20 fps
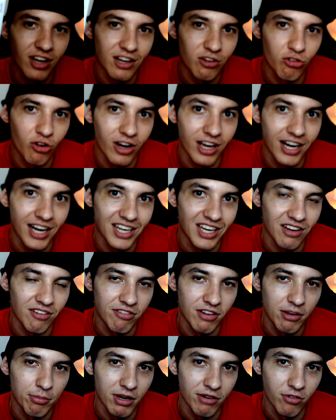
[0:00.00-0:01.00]
e já joga na
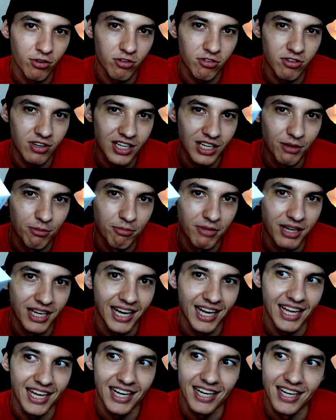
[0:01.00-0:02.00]
TV pra você
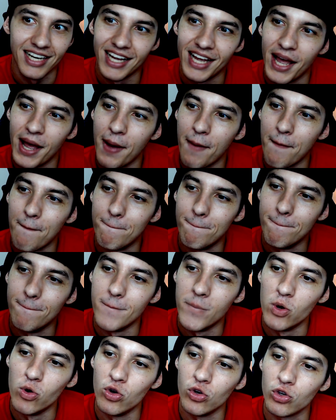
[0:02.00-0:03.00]
também, galera.
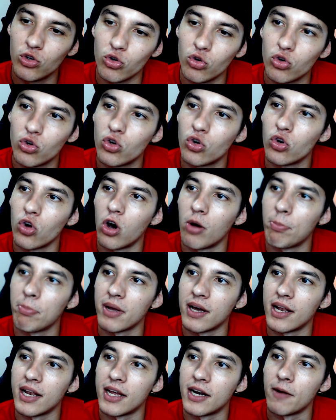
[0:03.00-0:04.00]
Muito
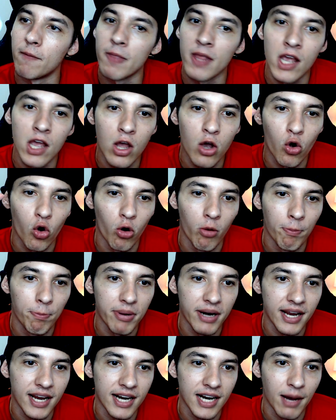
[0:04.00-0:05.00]
top, galera.
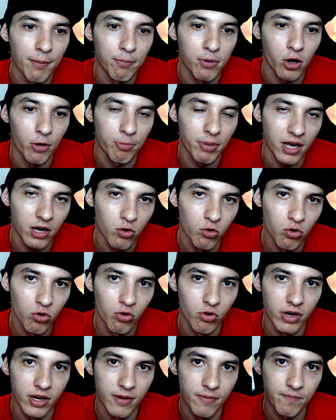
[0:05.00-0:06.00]
Comprei na própria
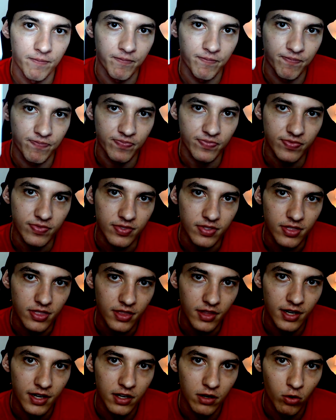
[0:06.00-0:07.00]
Google, né?
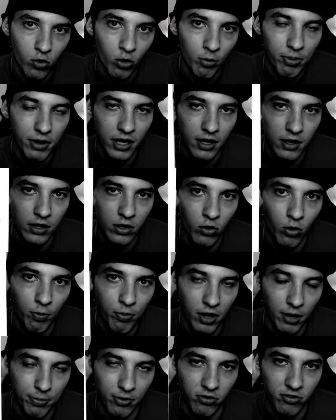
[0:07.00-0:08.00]
Comprei
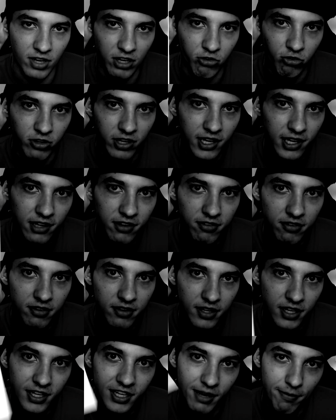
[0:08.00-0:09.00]
no próprio site
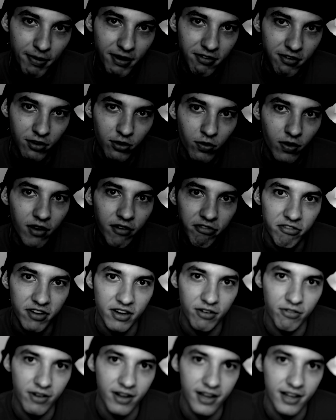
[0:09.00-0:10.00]
deles e tá passando um
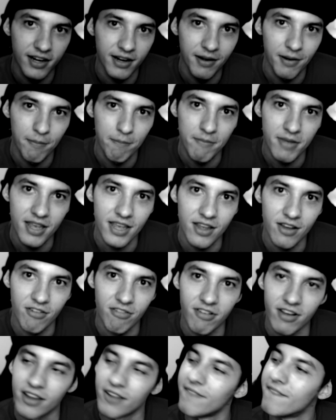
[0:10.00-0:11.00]
avião, cara.
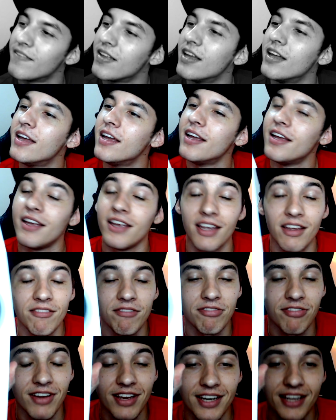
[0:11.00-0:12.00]
Meu, velho.
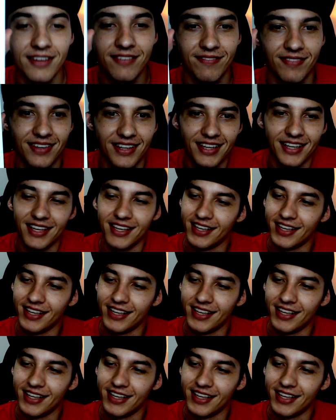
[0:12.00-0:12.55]
Enfim, né?